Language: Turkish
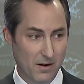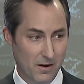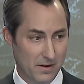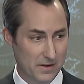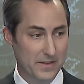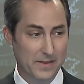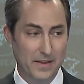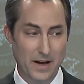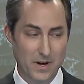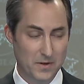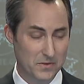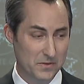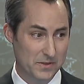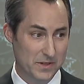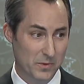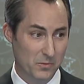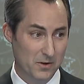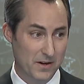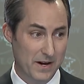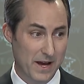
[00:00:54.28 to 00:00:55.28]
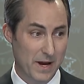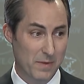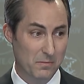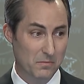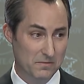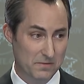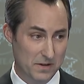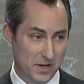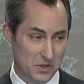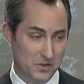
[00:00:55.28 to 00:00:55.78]
satın almak için
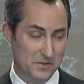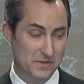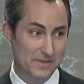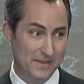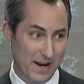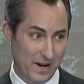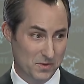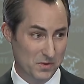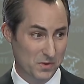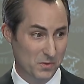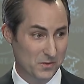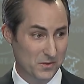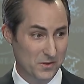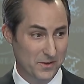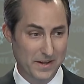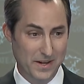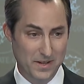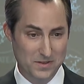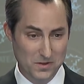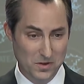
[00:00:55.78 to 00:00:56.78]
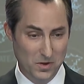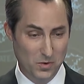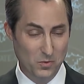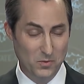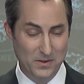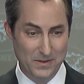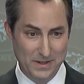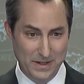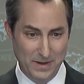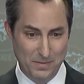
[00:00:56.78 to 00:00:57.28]
teklif ve kabul mektubunu
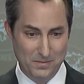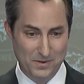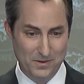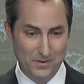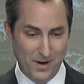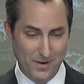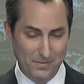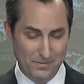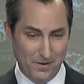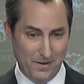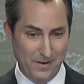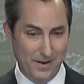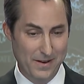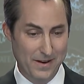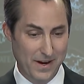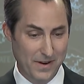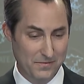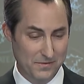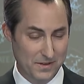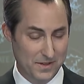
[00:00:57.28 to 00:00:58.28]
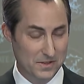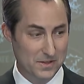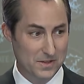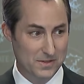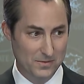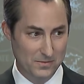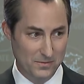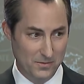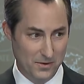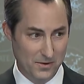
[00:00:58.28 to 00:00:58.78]
imzaladı dedi. Söz
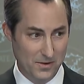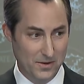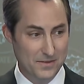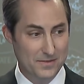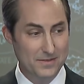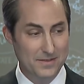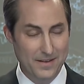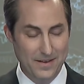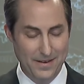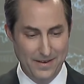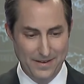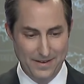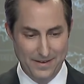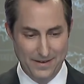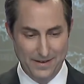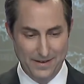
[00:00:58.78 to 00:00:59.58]
konusu satışın